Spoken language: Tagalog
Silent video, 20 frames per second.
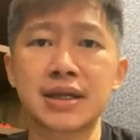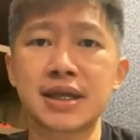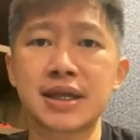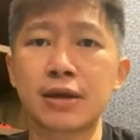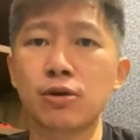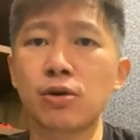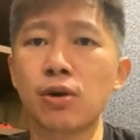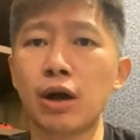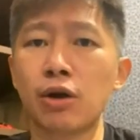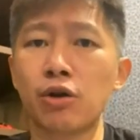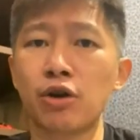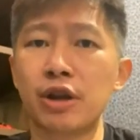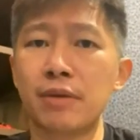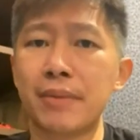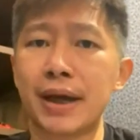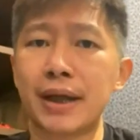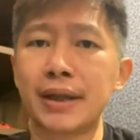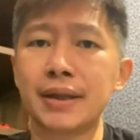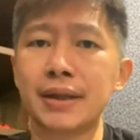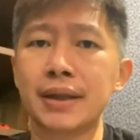kasi kung ako
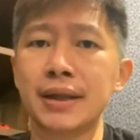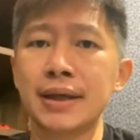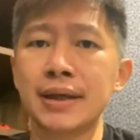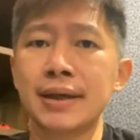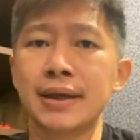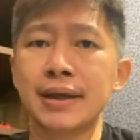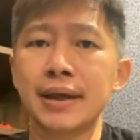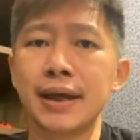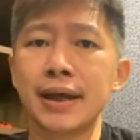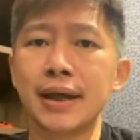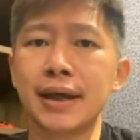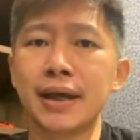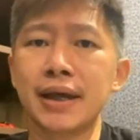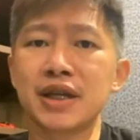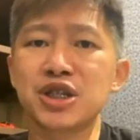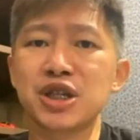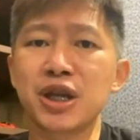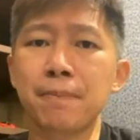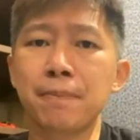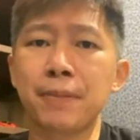naman,
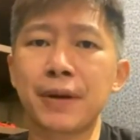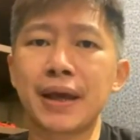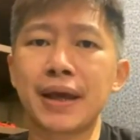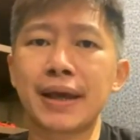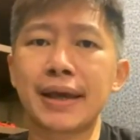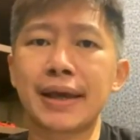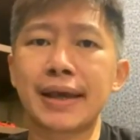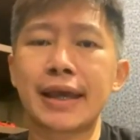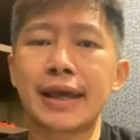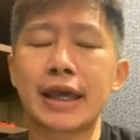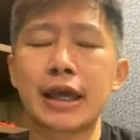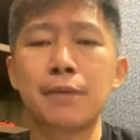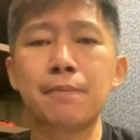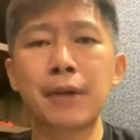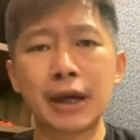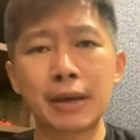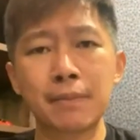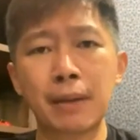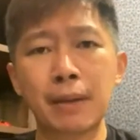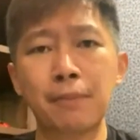eh, syempre,
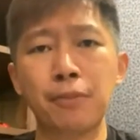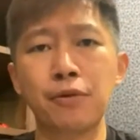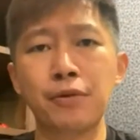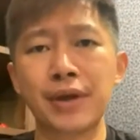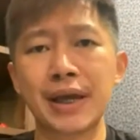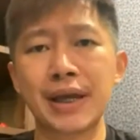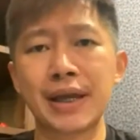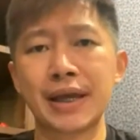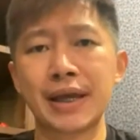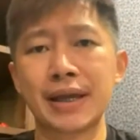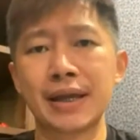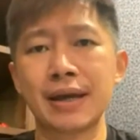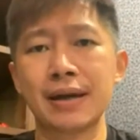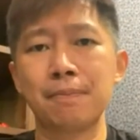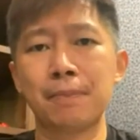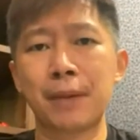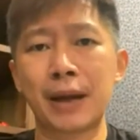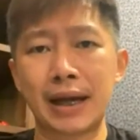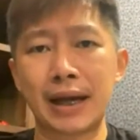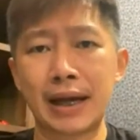iba-iba po yan eh,
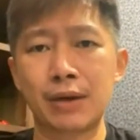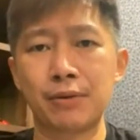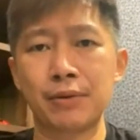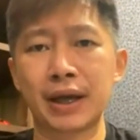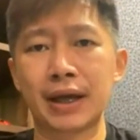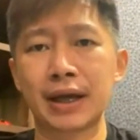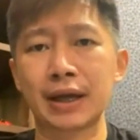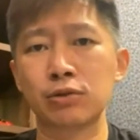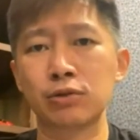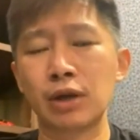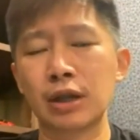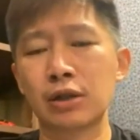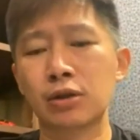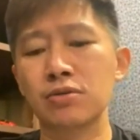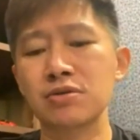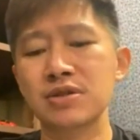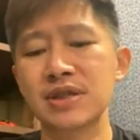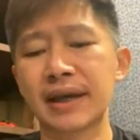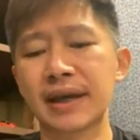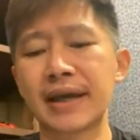ng pananaw eh.
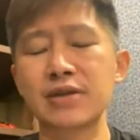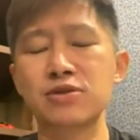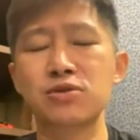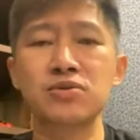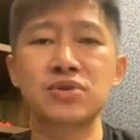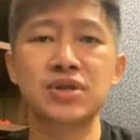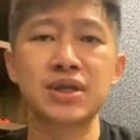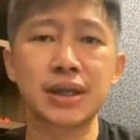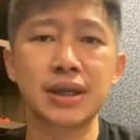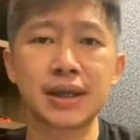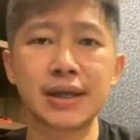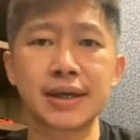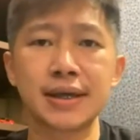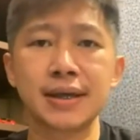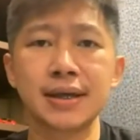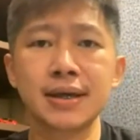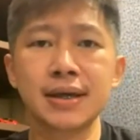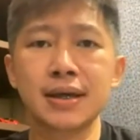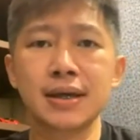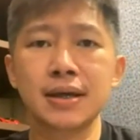Katulad kung sa Quezon
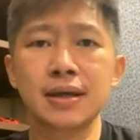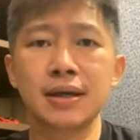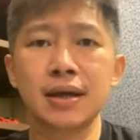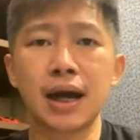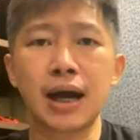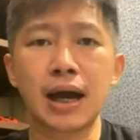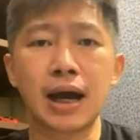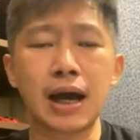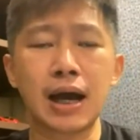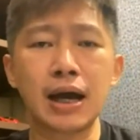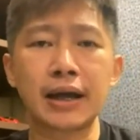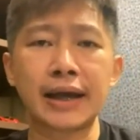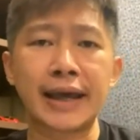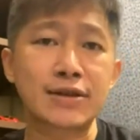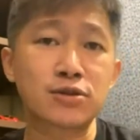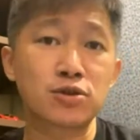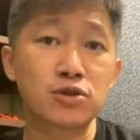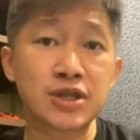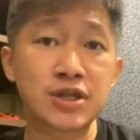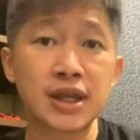City, uh,
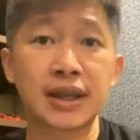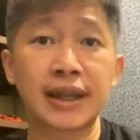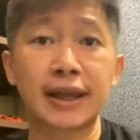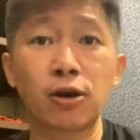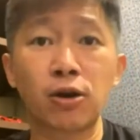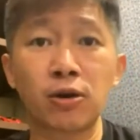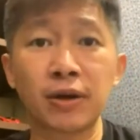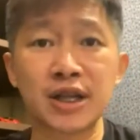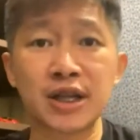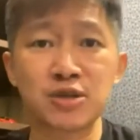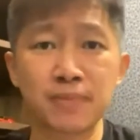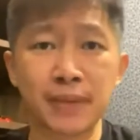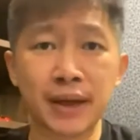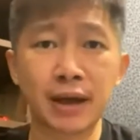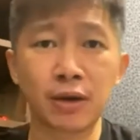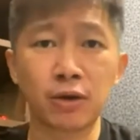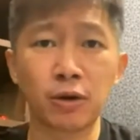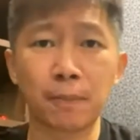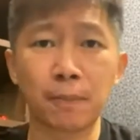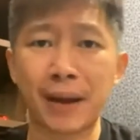Quezon City
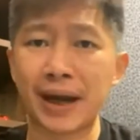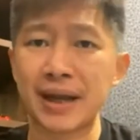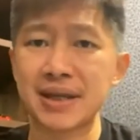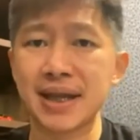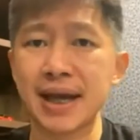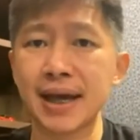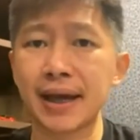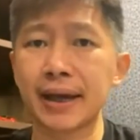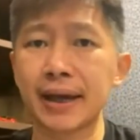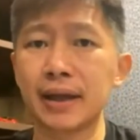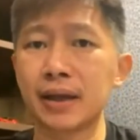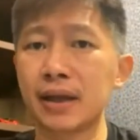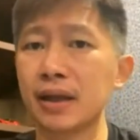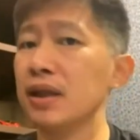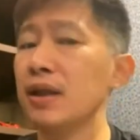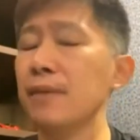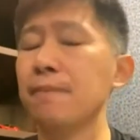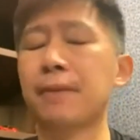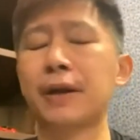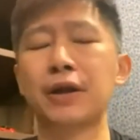Congressman ako, para sa akin,
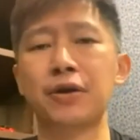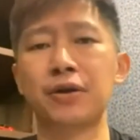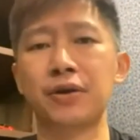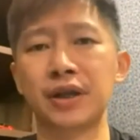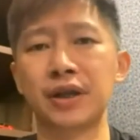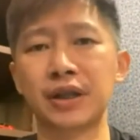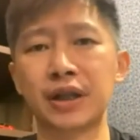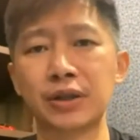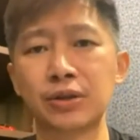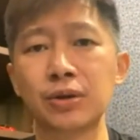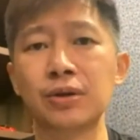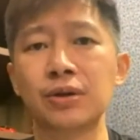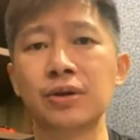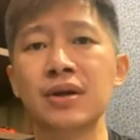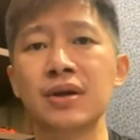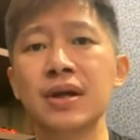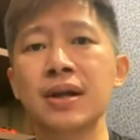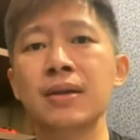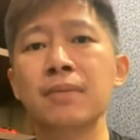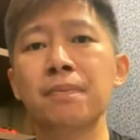hindi priority
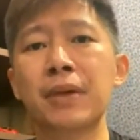to.